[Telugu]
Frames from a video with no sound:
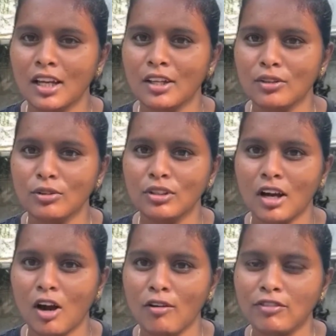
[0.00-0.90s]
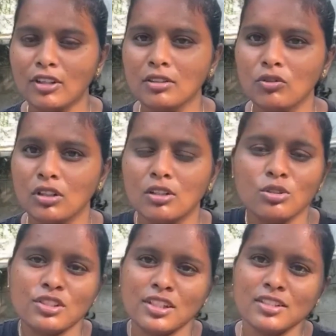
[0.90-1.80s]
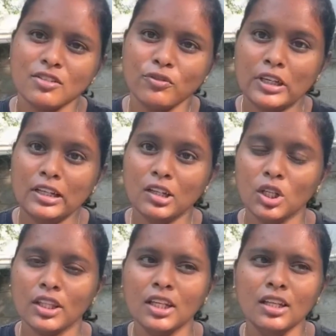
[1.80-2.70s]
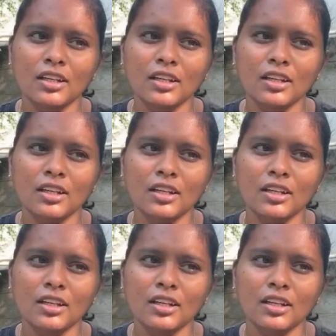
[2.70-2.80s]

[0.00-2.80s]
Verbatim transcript: ఏదో ఆఫ్టర్నూన్ వర్కౌట్ చేసిన ఫీలింగ్ ఉంది